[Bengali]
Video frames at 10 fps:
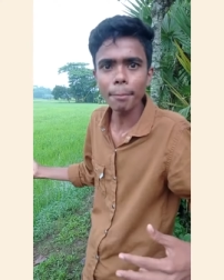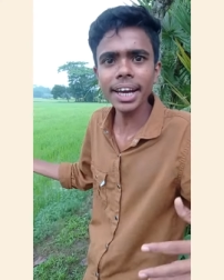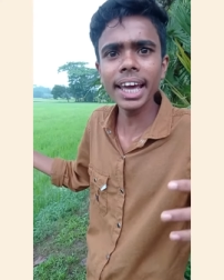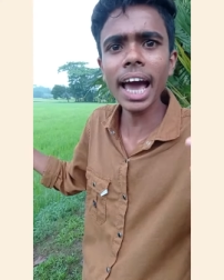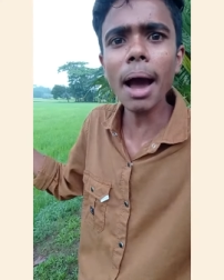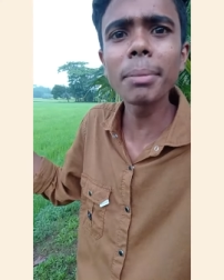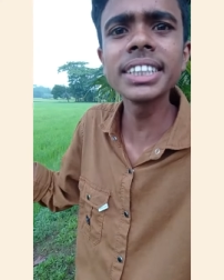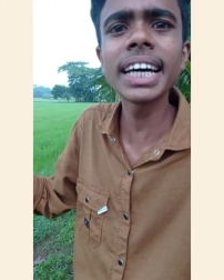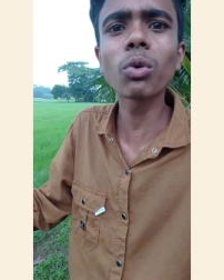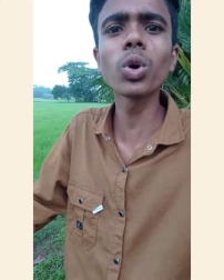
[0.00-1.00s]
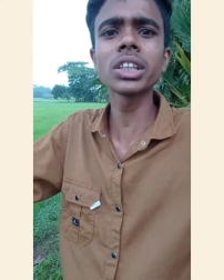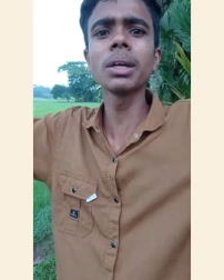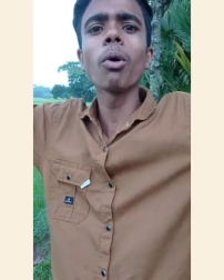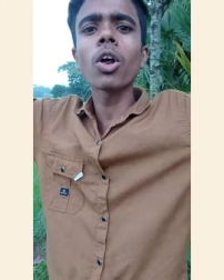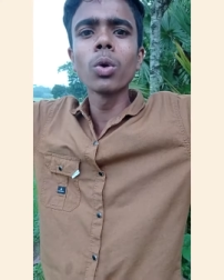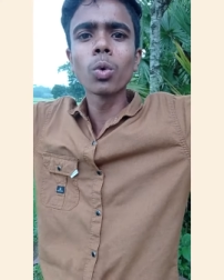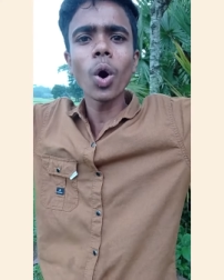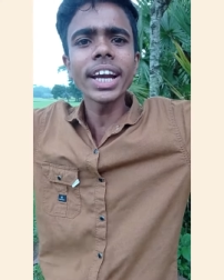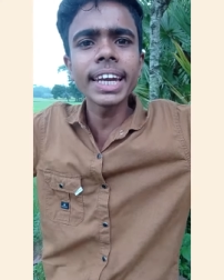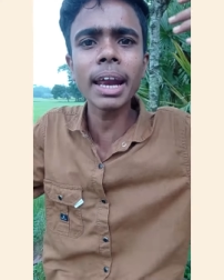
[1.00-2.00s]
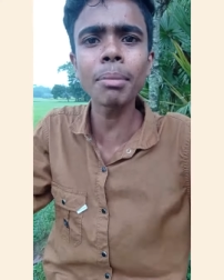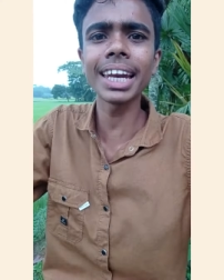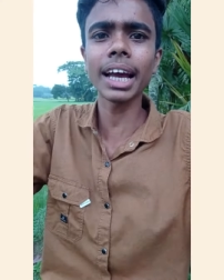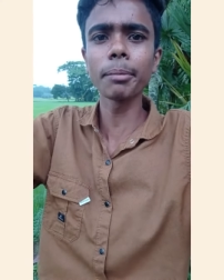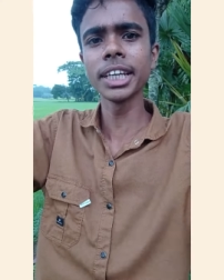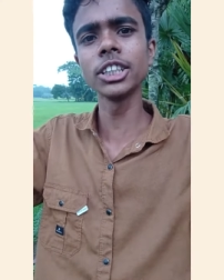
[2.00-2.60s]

মানে আমি যে কচ্ছি বড় লোক কয় টিয়ার মালিক আমি